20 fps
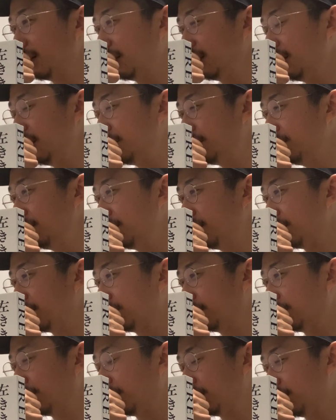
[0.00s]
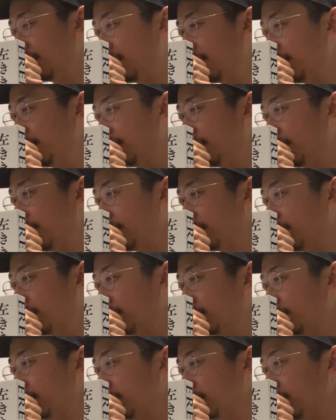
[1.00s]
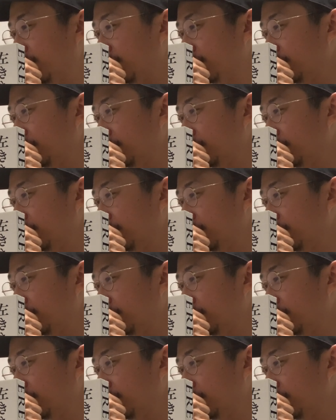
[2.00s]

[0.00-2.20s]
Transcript: いつになったらね、なんか、あ